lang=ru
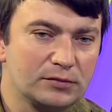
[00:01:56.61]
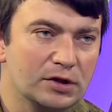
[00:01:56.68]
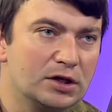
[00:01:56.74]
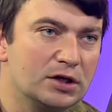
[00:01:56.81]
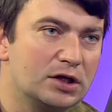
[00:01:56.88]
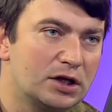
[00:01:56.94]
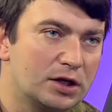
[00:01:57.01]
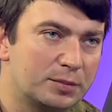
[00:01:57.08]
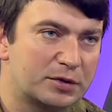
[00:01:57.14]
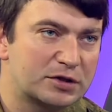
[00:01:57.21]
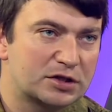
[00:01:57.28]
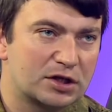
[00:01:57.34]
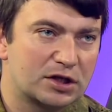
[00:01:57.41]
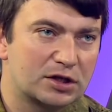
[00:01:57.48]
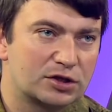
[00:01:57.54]
и
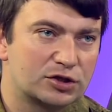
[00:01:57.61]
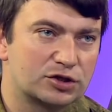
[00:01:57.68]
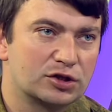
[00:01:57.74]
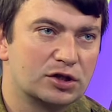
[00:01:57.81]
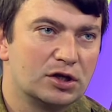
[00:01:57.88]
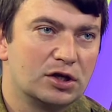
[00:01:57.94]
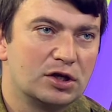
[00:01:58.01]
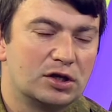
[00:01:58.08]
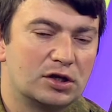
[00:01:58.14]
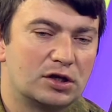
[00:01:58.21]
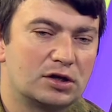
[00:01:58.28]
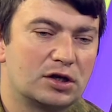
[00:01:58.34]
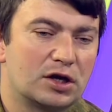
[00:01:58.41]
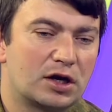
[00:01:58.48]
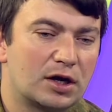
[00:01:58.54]
крепость Керчь,
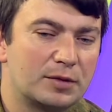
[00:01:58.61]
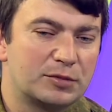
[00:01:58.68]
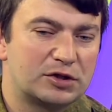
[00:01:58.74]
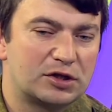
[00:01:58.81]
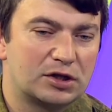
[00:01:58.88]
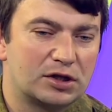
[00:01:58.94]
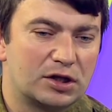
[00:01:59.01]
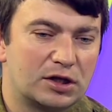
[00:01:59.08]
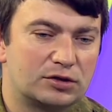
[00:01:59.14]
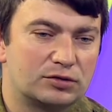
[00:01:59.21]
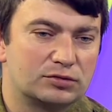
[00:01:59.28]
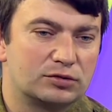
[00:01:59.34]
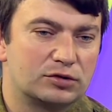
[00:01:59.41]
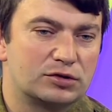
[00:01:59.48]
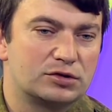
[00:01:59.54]
э, горами
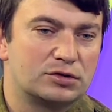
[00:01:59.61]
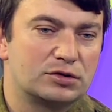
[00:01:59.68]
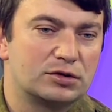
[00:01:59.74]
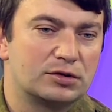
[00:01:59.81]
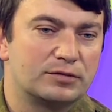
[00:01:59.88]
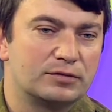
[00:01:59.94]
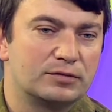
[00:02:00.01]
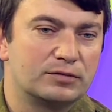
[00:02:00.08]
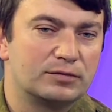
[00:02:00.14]
Тридату, То есть э,